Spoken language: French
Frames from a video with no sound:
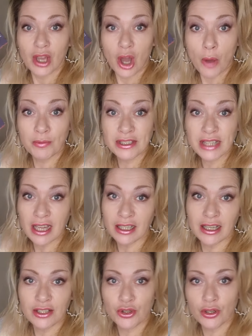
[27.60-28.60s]

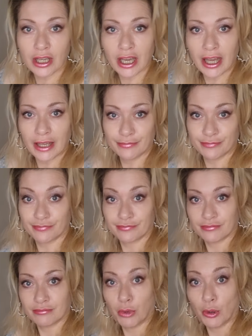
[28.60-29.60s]
Obstacles et secrets.
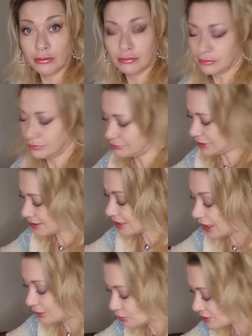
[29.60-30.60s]
Bon, bah, ça
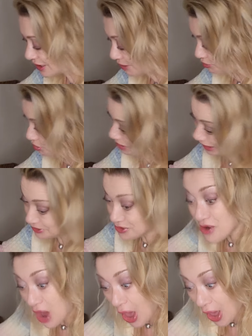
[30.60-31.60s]
annonce un peu la
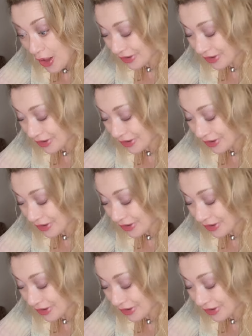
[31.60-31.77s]
couleur.